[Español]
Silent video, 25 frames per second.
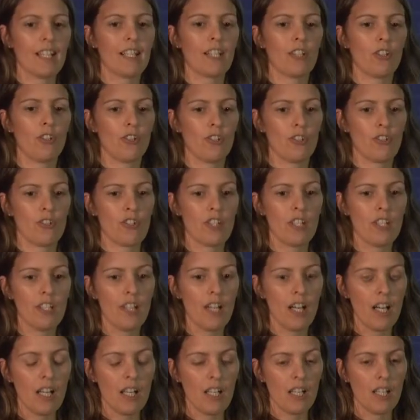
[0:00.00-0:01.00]
es
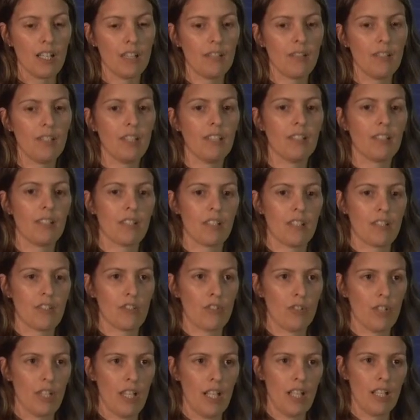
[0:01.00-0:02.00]
reconocida a nivel
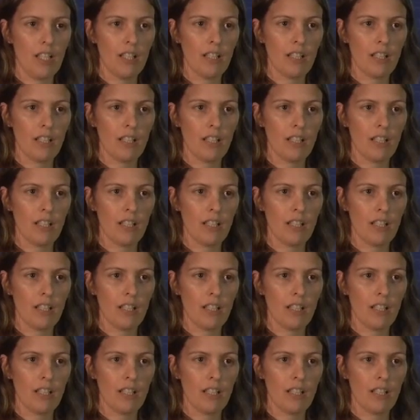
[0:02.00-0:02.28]
internacional